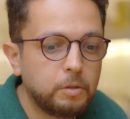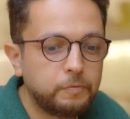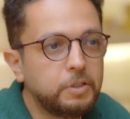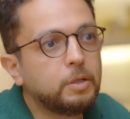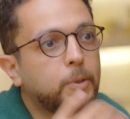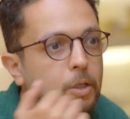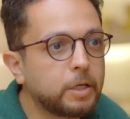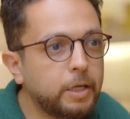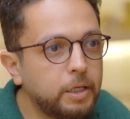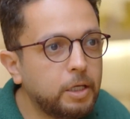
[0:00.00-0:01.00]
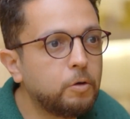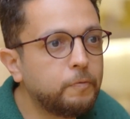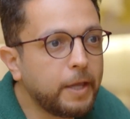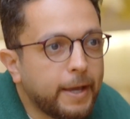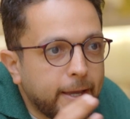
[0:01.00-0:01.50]
في دمار جاي او
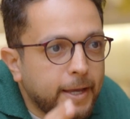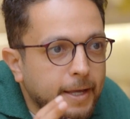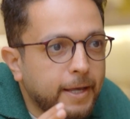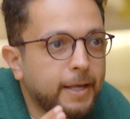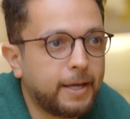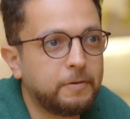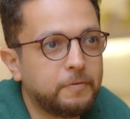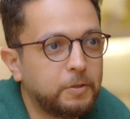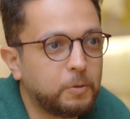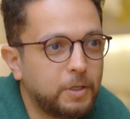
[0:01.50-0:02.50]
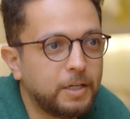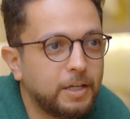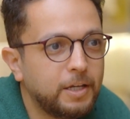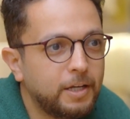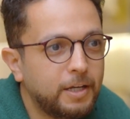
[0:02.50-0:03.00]
في حاجه عارفه اللي هو ايه
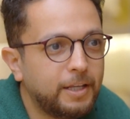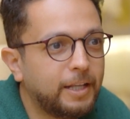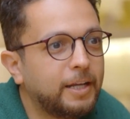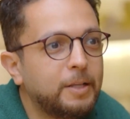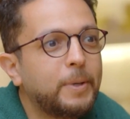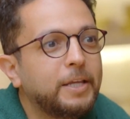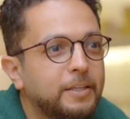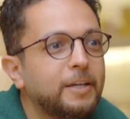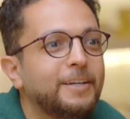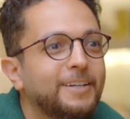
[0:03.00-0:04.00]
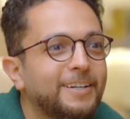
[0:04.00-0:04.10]
العالم هينتهي